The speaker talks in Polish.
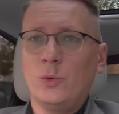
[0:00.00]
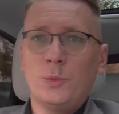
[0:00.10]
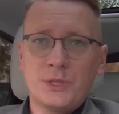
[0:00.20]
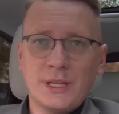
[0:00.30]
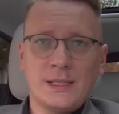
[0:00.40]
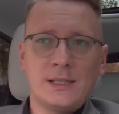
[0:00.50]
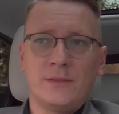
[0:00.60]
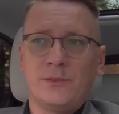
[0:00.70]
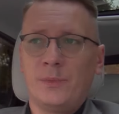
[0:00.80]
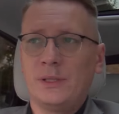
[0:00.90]

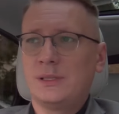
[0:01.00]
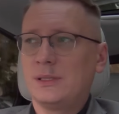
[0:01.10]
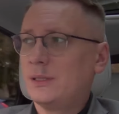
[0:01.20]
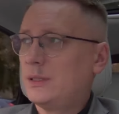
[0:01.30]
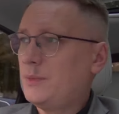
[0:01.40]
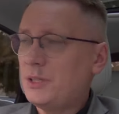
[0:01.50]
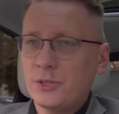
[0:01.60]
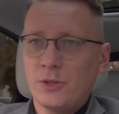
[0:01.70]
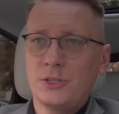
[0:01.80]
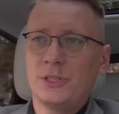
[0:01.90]
uprzedzeń wobec y,
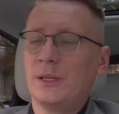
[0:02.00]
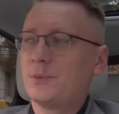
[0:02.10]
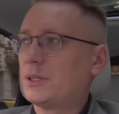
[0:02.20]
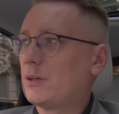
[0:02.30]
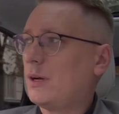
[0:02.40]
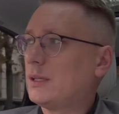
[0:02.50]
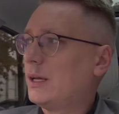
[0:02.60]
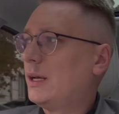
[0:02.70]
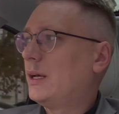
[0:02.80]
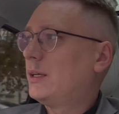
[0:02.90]
mniejszości na przykład,
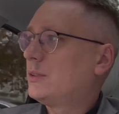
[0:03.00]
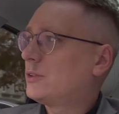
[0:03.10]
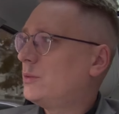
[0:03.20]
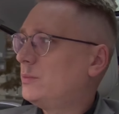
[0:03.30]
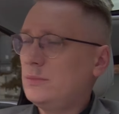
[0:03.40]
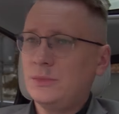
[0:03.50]
no to,